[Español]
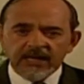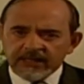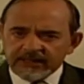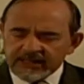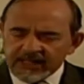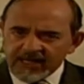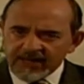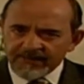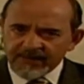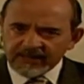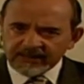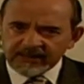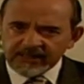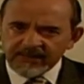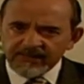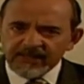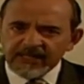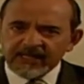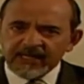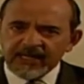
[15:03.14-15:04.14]
¿Será
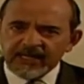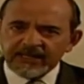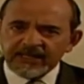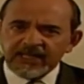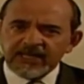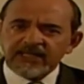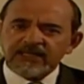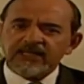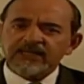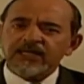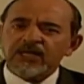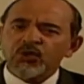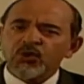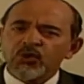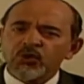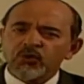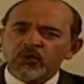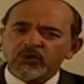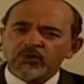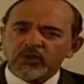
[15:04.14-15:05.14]
factible que Andrés esté
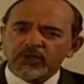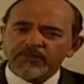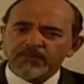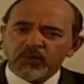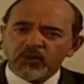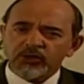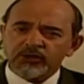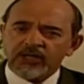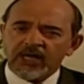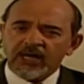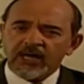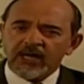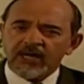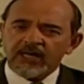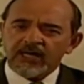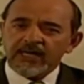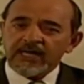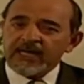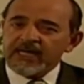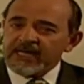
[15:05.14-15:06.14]
junto a su esposa
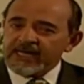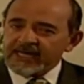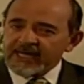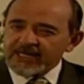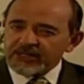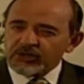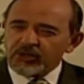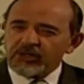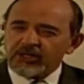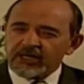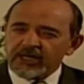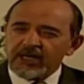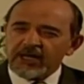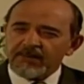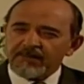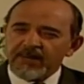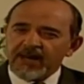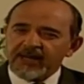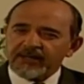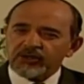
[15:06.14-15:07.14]
en caso de que
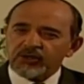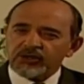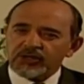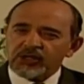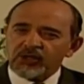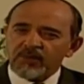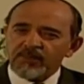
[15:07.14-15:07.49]
el parto se